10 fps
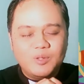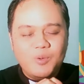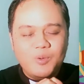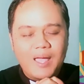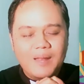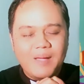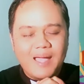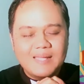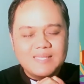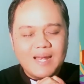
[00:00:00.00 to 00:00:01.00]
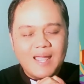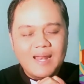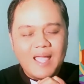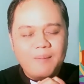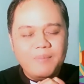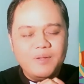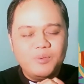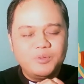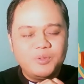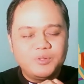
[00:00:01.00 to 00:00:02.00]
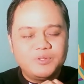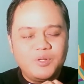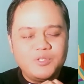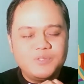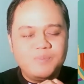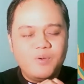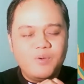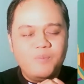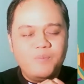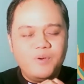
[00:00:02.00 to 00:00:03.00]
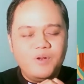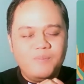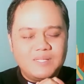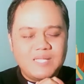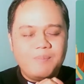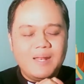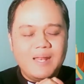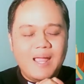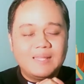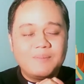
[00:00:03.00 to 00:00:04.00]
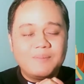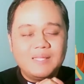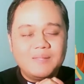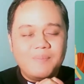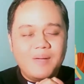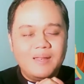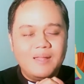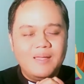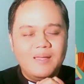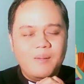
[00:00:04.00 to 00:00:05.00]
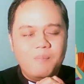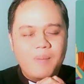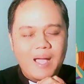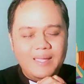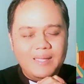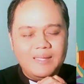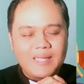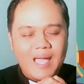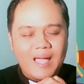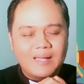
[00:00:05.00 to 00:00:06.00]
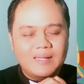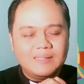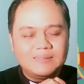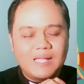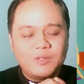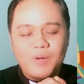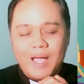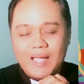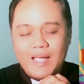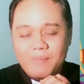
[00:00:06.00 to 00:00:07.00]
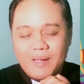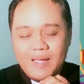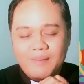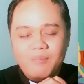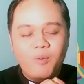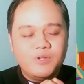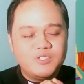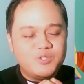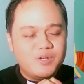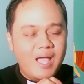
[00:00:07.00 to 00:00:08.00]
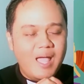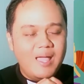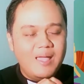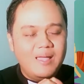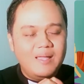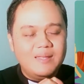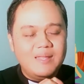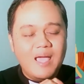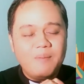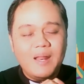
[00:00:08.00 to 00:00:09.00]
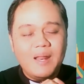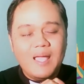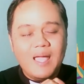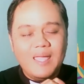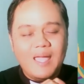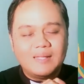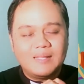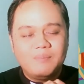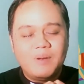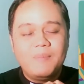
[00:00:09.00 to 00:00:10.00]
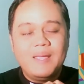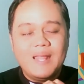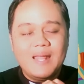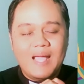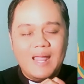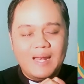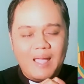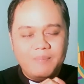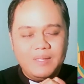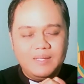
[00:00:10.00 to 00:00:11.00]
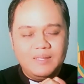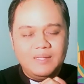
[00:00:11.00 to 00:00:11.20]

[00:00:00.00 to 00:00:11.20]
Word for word: Tuhan mengajarkan kami untuk terus berkumpul bersama dengan teman-teman, baik yang satu agama maupun juga dengan mereka yang berbeda dengan kami.